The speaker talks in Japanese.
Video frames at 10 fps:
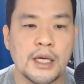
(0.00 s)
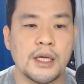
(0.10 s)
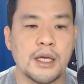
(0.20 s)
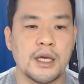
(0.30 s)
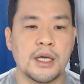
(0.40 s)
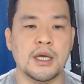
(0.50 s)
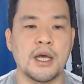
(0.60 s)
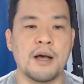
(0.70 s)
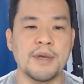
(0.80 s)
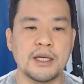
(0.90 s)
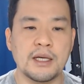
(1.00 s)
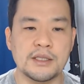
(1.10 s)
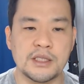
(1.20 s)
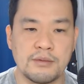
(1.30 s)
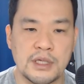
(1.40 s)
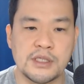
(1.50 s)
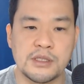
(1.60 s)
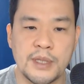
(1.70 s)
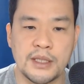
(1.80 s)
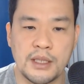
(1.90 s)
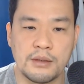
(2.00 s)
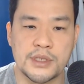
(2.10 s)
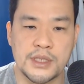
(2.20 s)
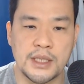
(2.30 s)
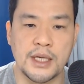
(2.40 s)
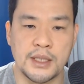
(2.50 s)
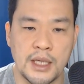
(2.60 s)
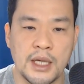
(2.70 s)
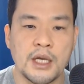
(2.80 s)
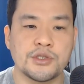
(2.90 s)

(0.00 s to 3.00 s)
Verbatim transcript: えー、アメリカ人は全ての世代で